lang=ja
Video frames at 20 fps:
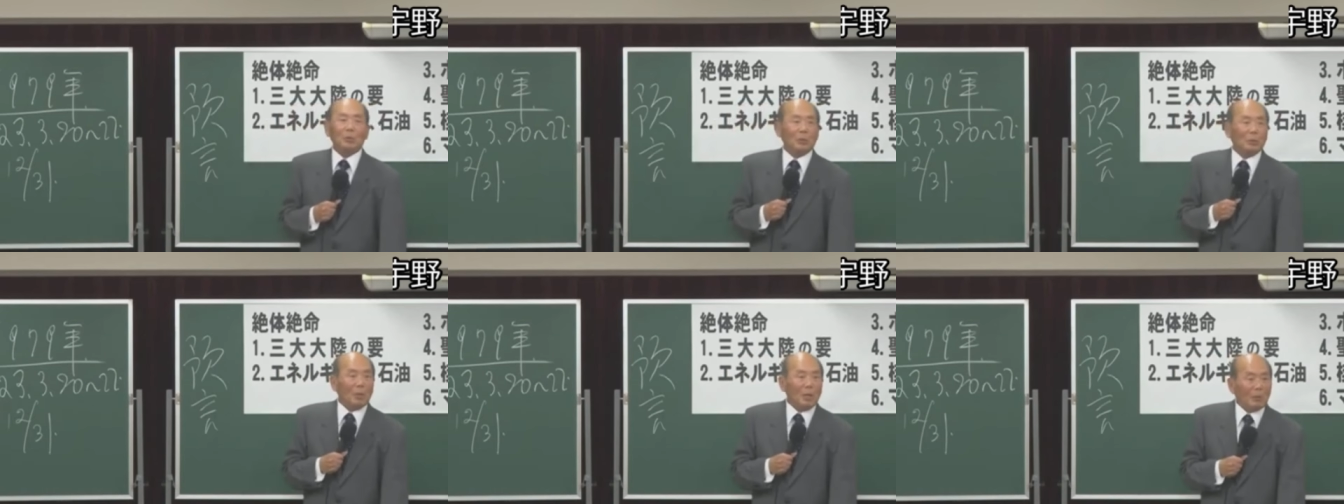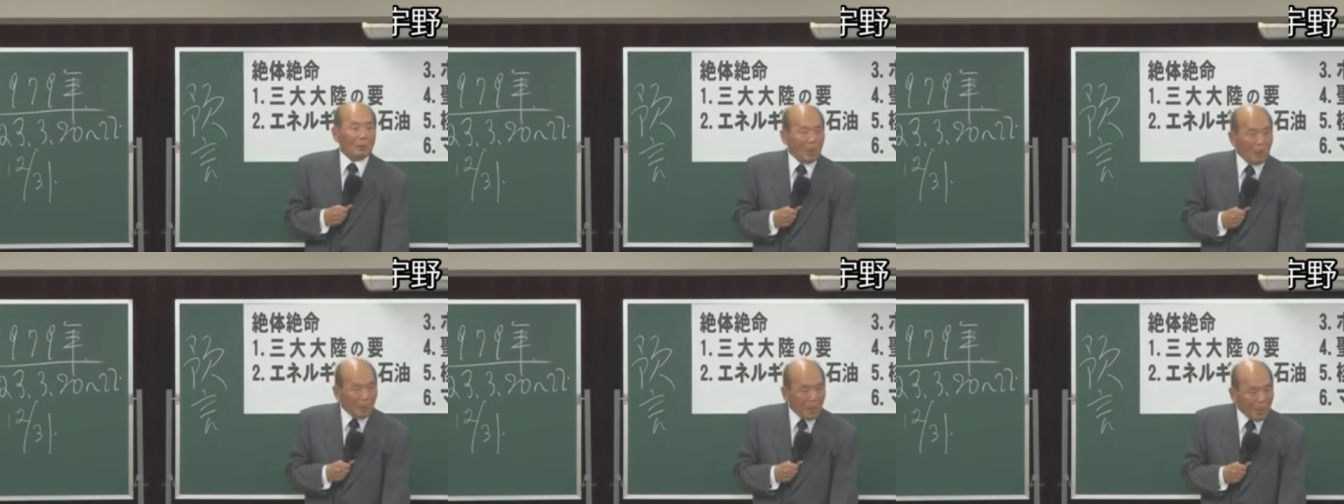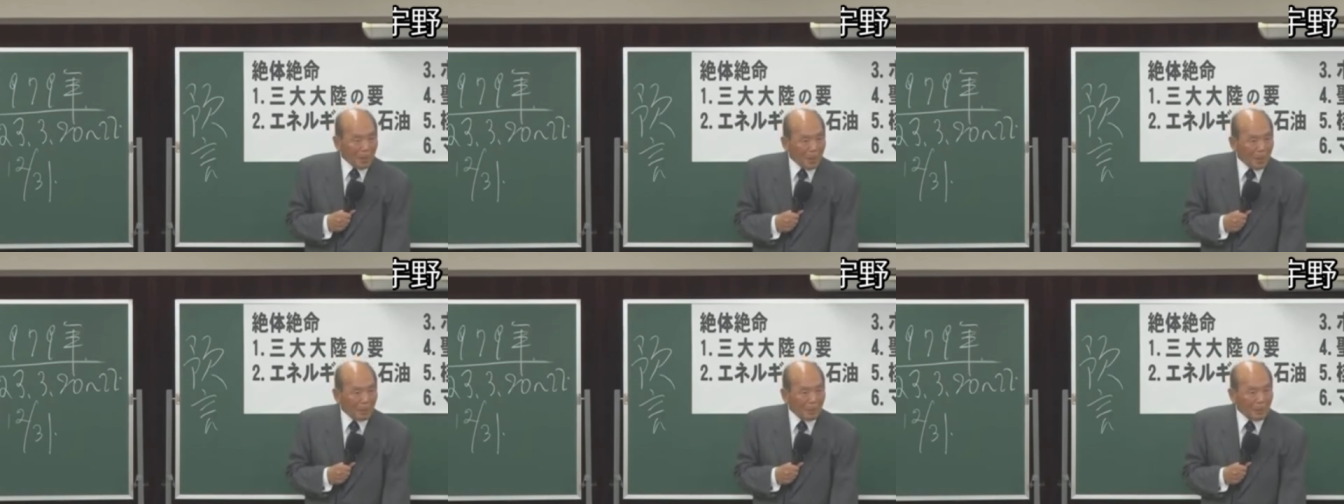年ぐらい
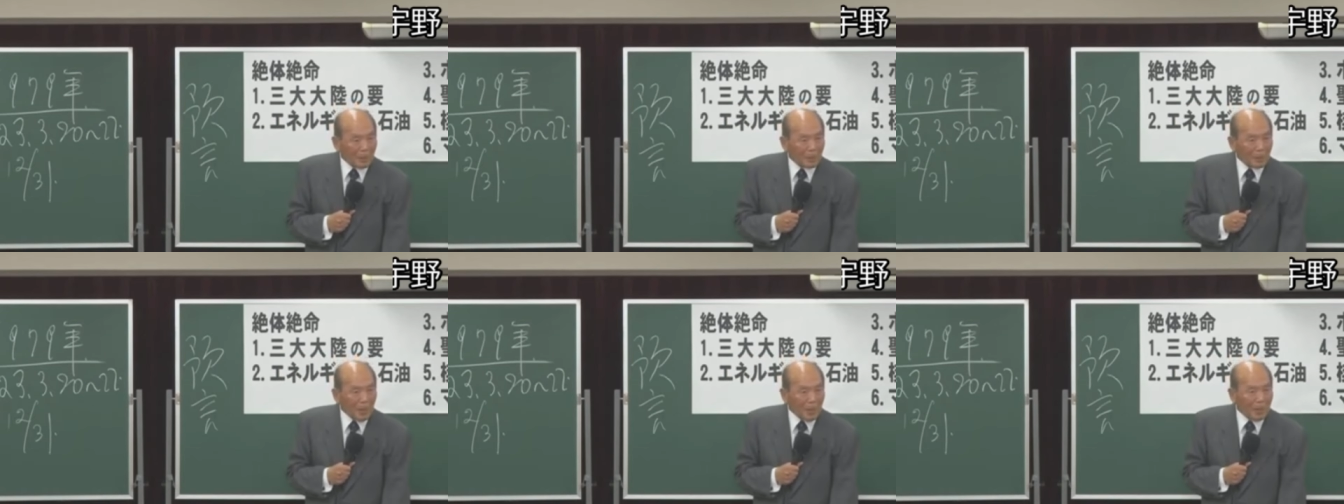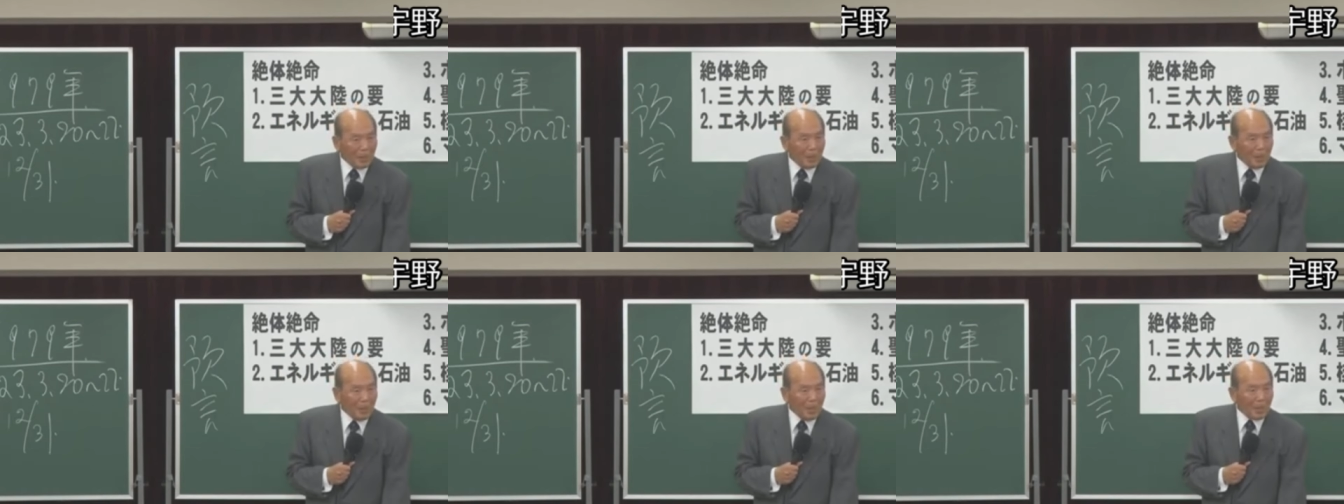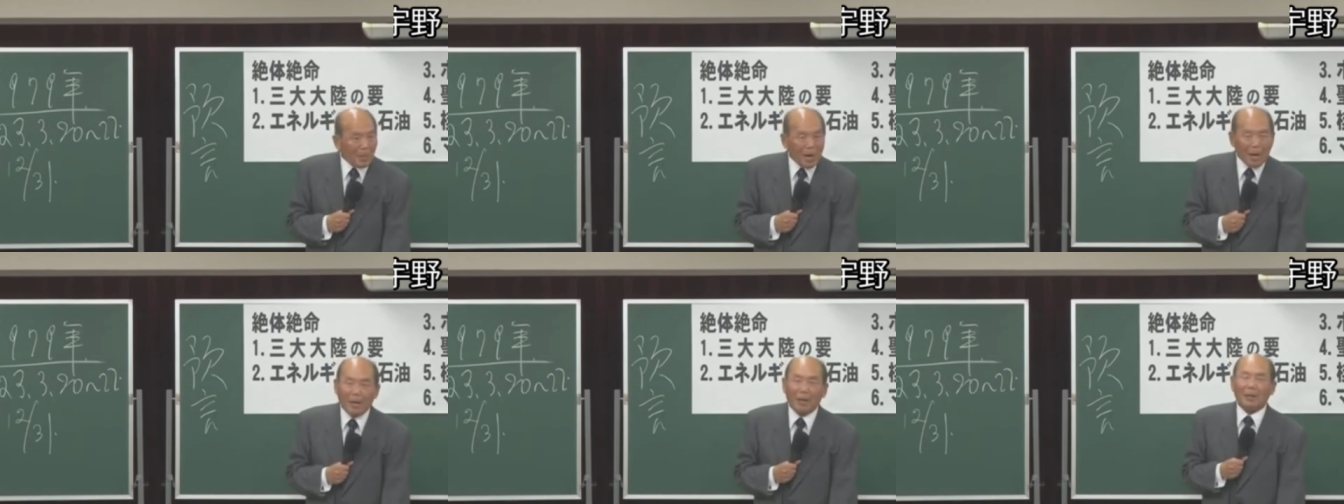前になりますか
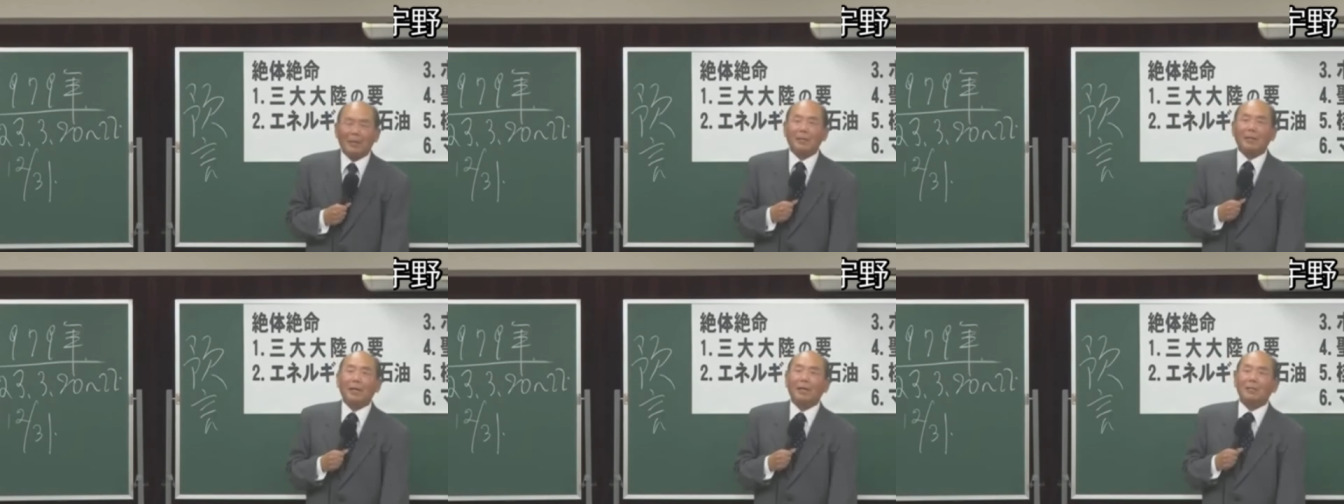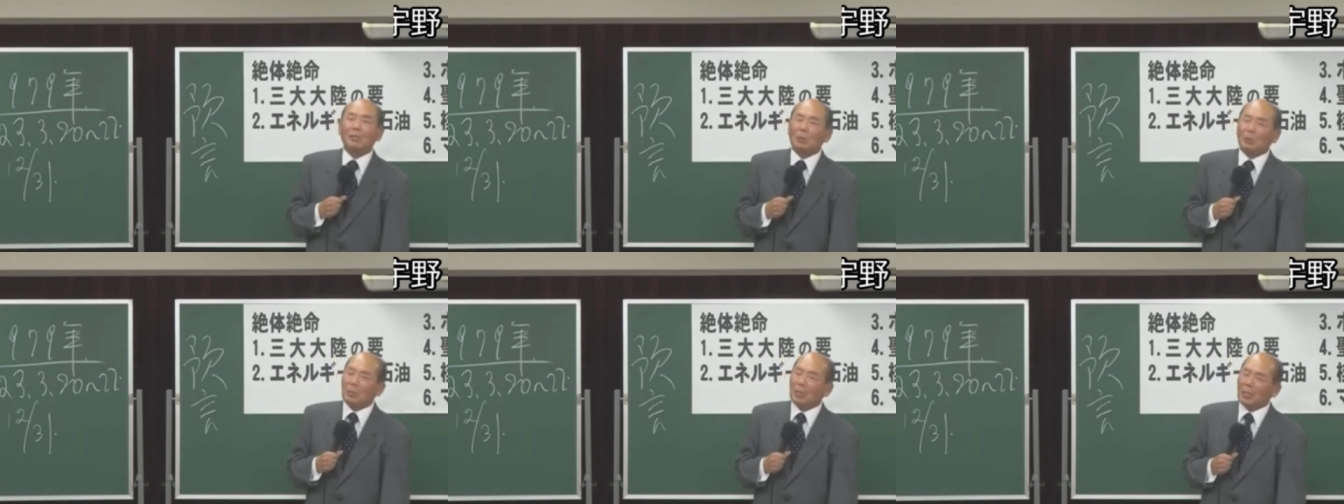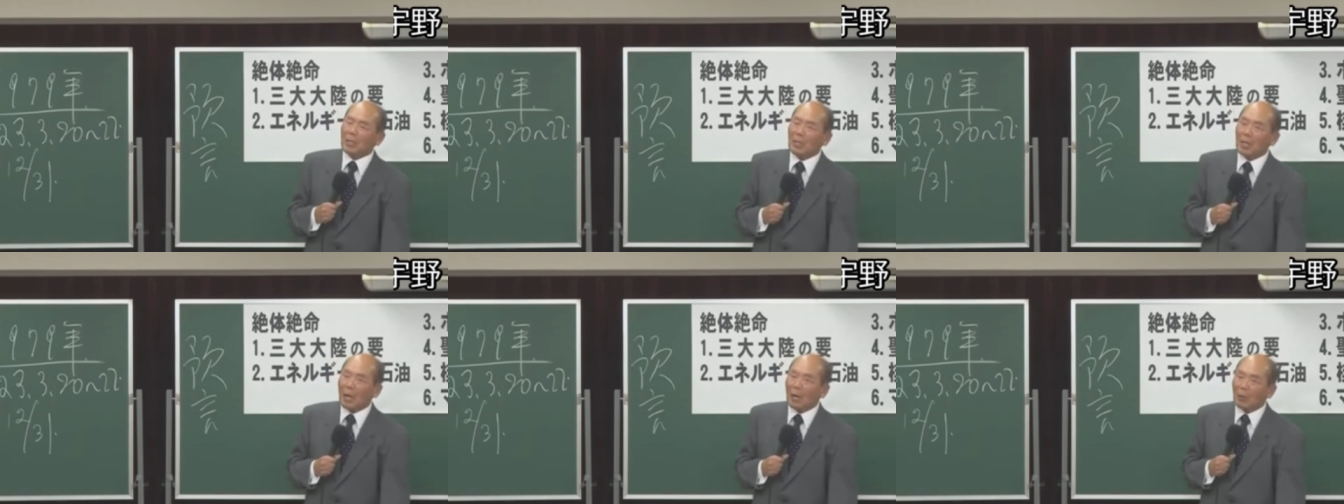書かれてそして
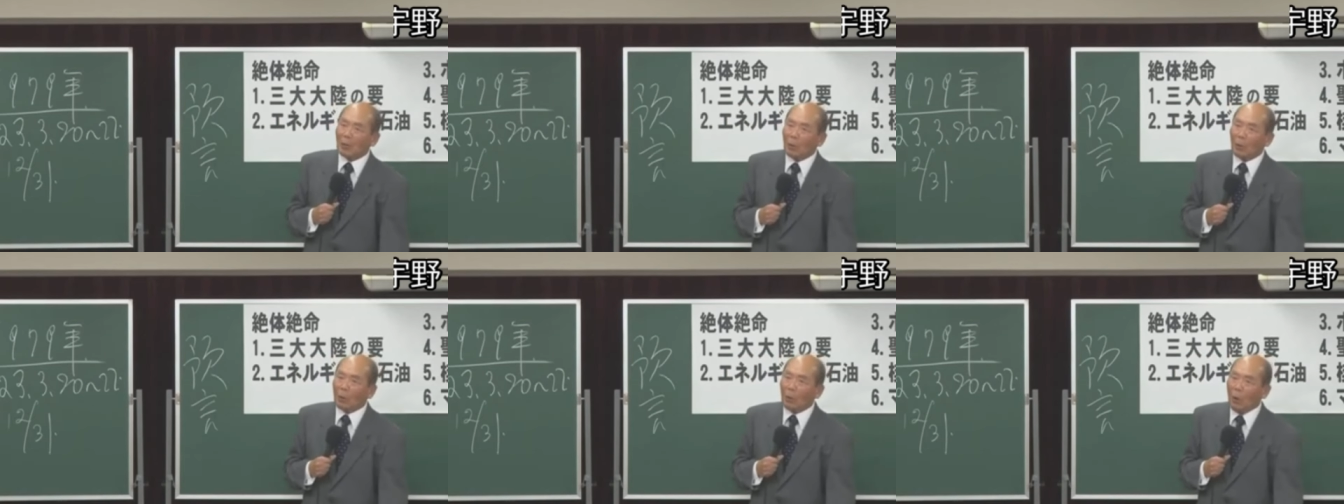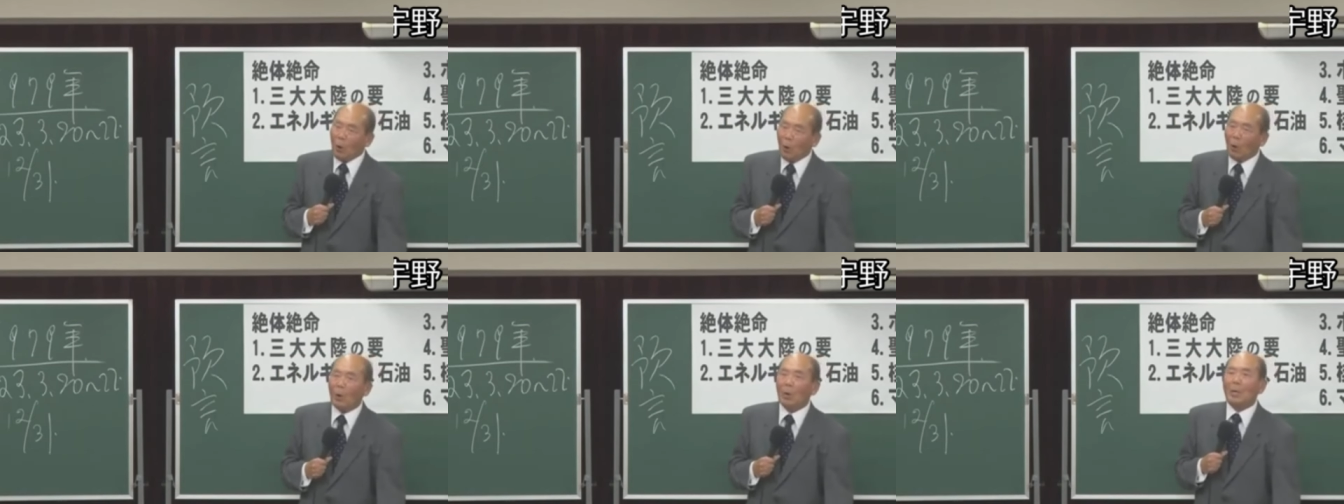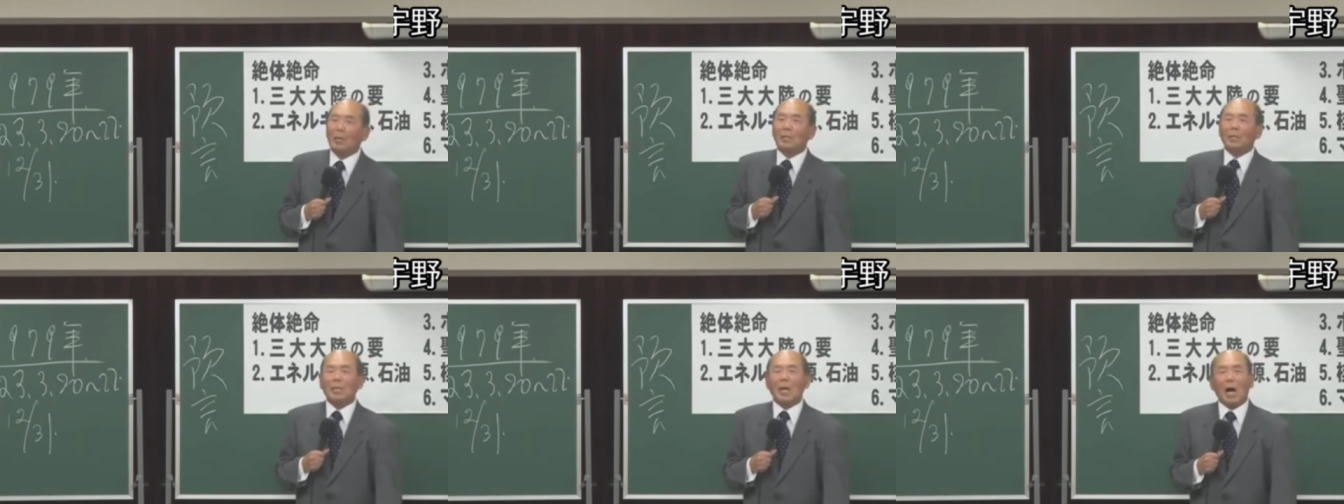紀元後
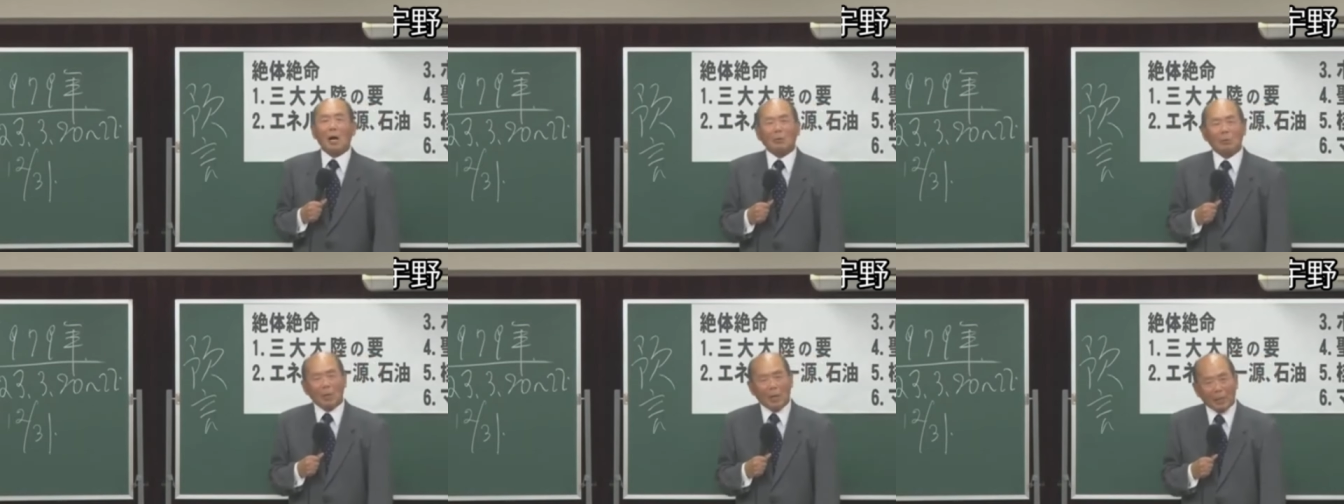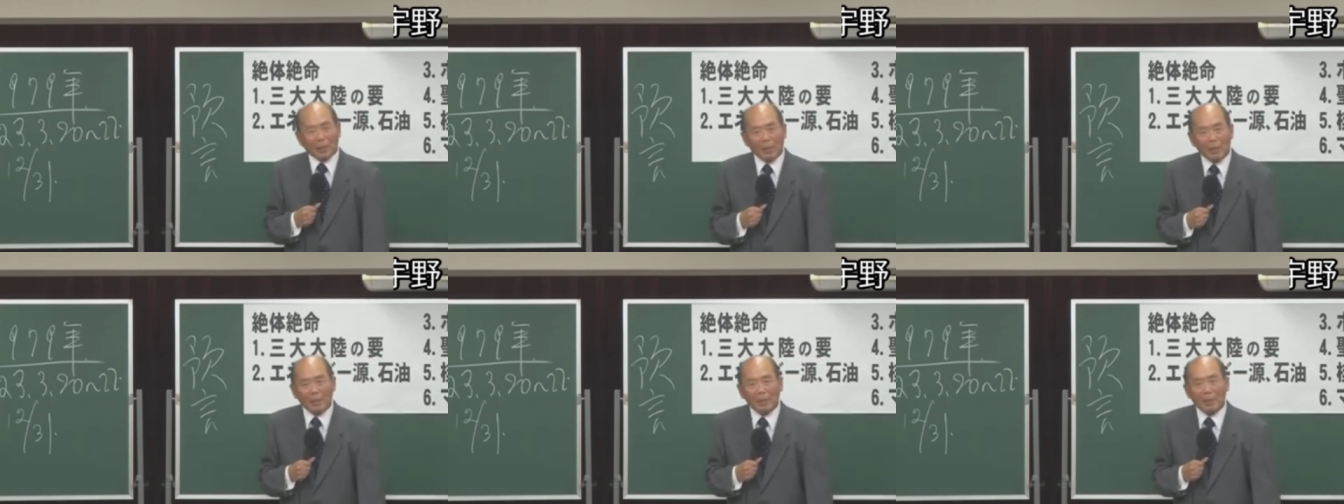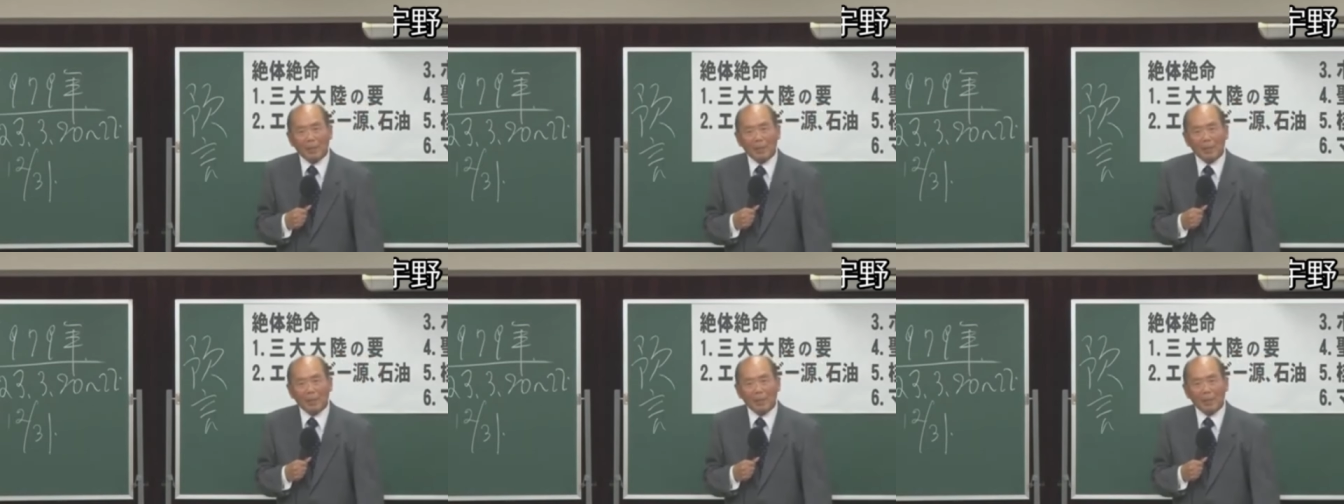100年